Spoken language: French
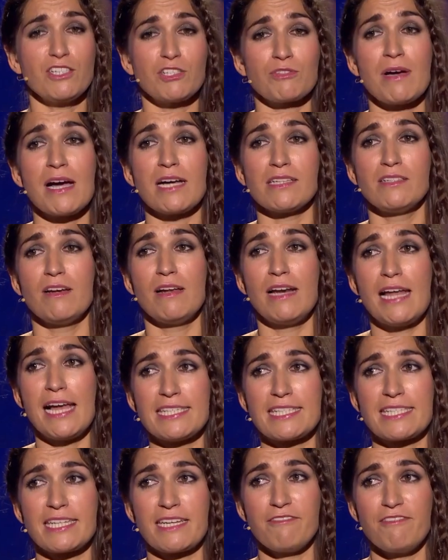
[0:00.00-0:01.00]
soir de
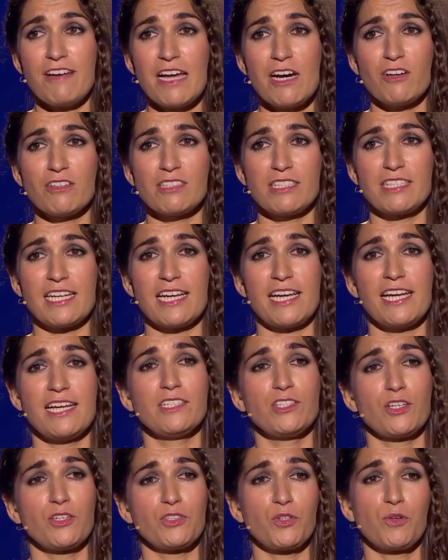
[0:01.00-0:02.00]

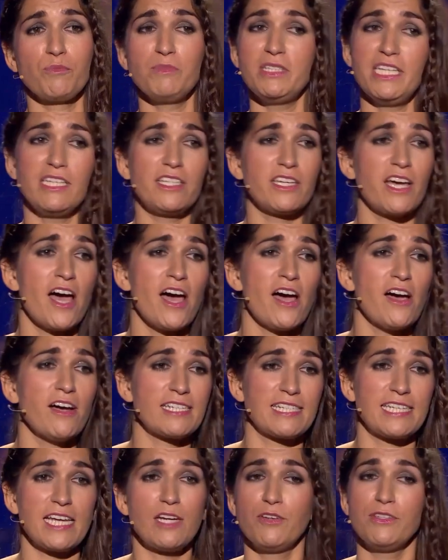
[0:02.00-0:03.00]
dans ton petit cœur,
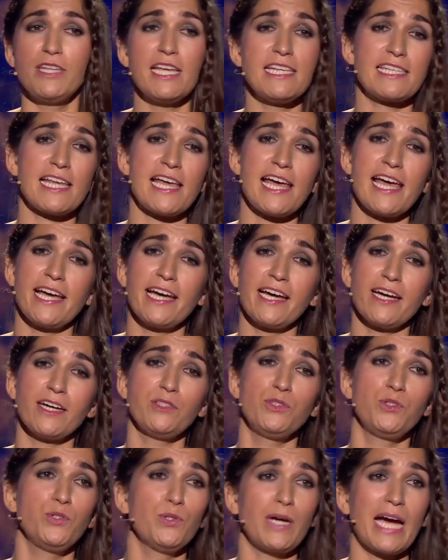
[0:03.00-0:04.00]
c'est le désert.
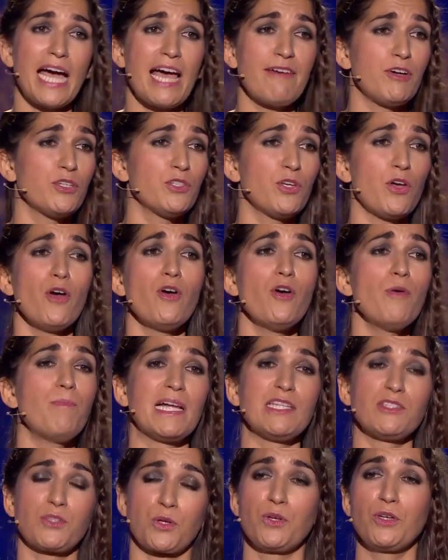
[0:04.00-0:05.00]
Tu rêves de
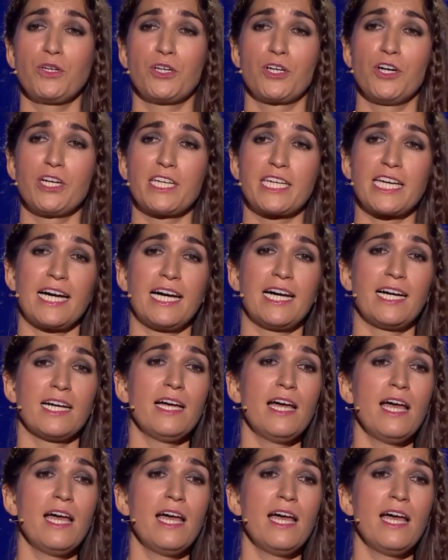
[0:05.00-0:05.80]
plein de trucs coquins.